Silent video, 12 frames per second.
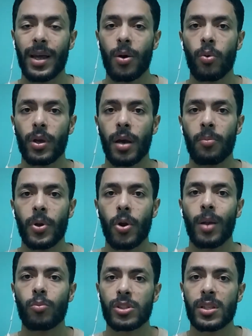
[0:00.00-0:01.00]
لو كملوا
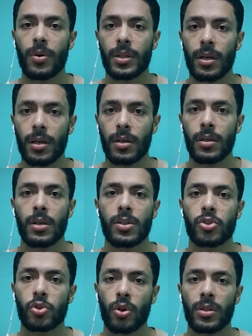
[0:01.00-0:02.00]
على المستوى ده
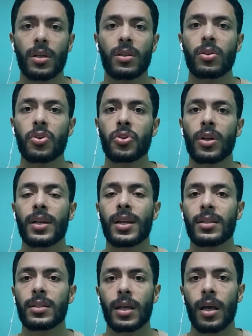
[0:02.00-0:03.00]
السعوديه تقدر
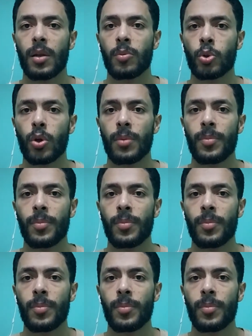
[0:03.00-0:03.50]
انها تتاهل من دور